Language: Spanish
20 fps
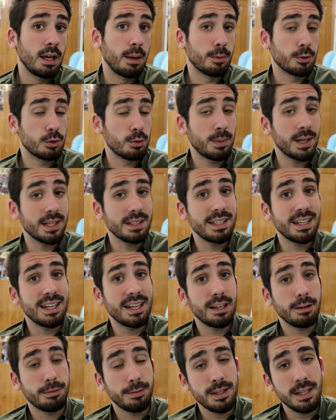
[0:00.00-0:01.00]
Y por su parte,
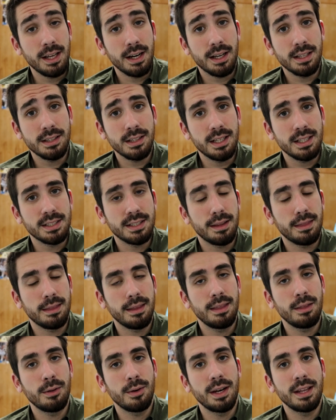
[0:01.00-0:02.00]
Rafinha Alcántara está
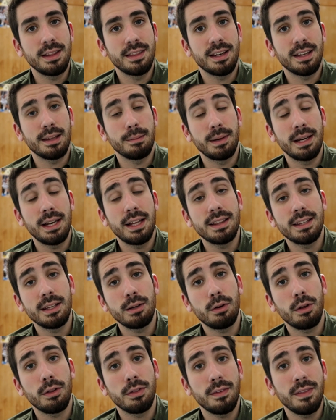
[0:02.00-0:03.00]
cedido en el Inter de Milán, tiene
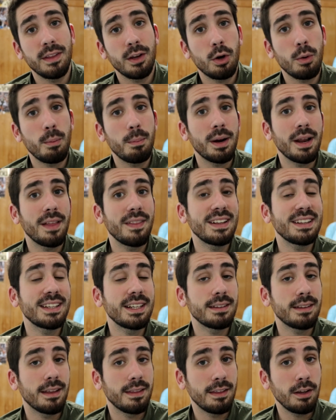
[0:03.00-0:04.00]
una opción de compra de
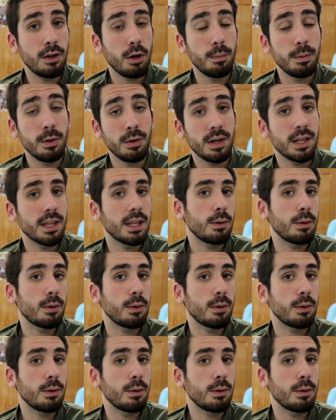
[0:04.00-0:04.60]
35 millones de